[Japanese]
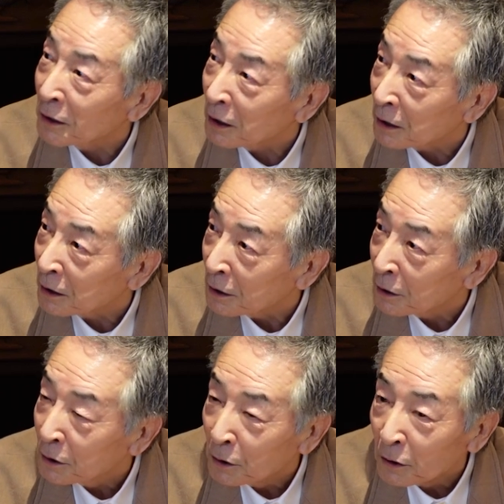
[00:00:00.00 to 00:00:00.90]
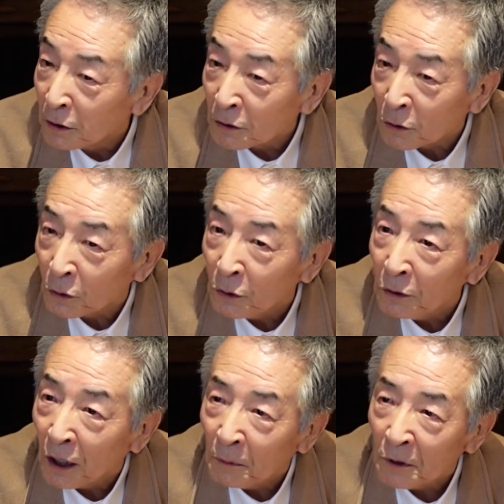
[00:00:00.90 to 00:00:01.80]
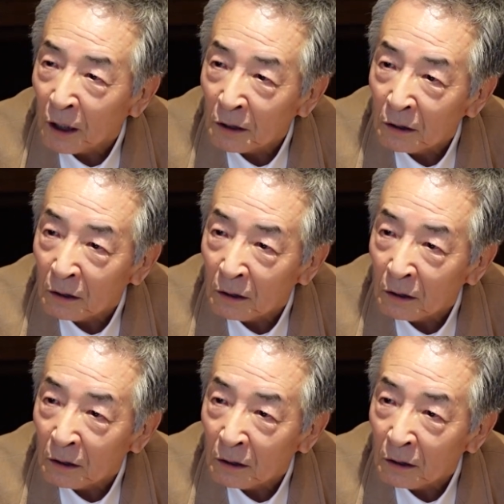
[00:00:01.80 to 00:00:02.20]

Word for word: たんで、えー、それをやめたあ